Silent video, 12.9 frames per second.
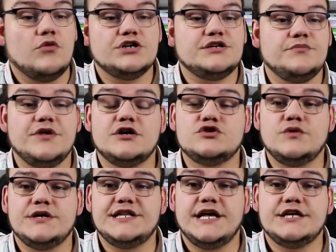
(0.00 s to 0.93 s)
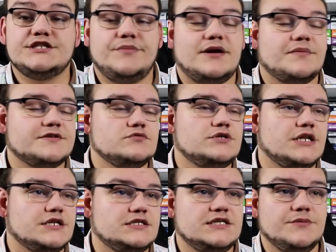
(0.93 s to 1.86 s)
Moi j'aime bien jouer le deck, j'ai pas l'impression
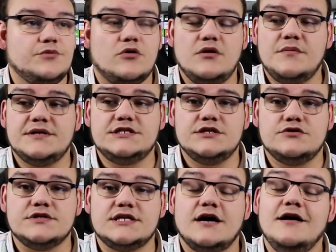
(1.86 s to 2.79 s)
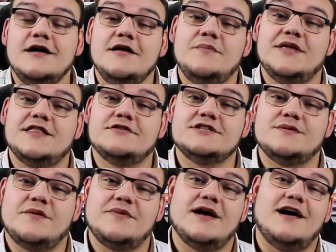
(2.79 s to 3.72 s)
qu'il est si problématique que ça, maintenant
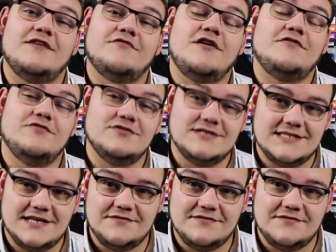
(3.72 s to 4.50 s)
j'aimerais bien avoir vos